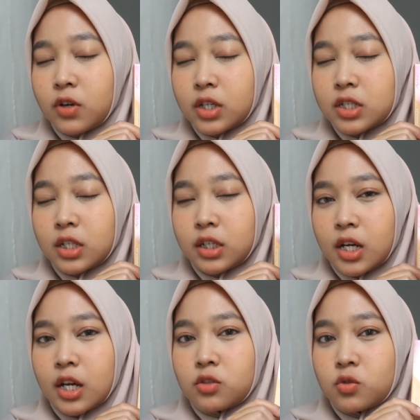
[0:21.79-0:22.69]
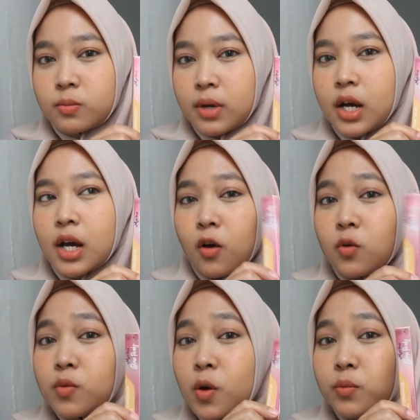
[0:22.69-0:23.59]
foundationnya cuma
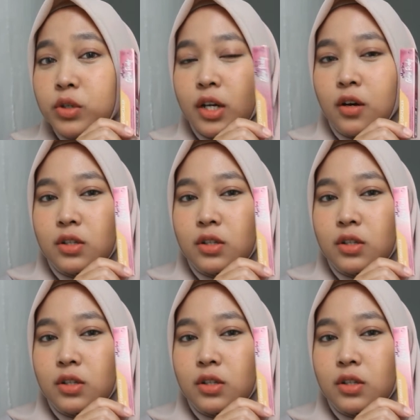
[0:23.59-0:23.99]
aku belum punya